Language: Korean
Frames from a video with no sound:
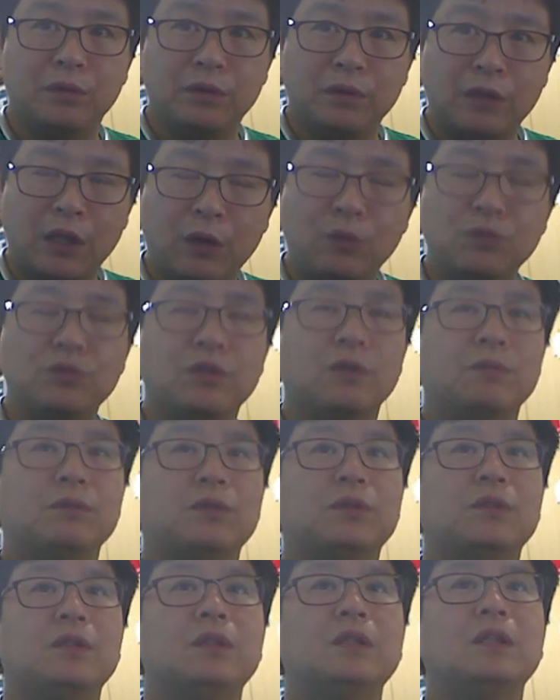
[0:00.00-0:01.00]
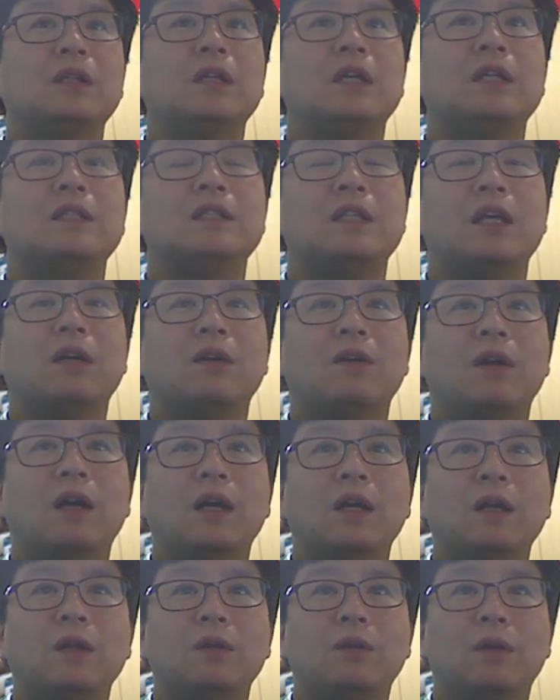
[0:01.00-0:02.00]
내구적물은
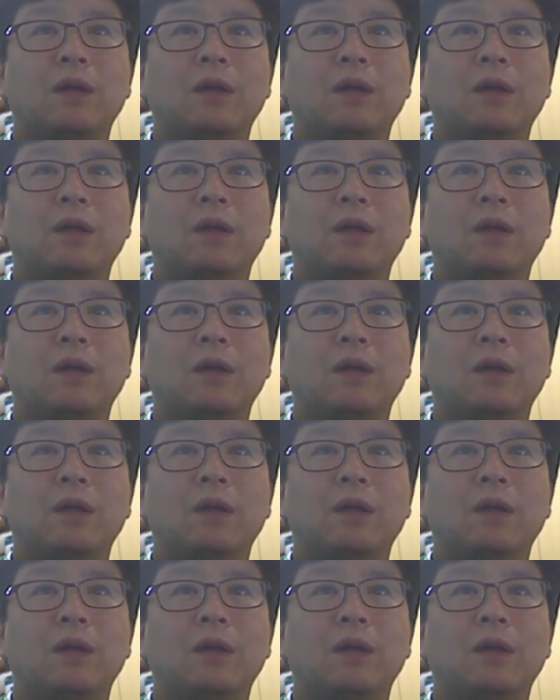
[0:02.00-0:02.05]
제거하기도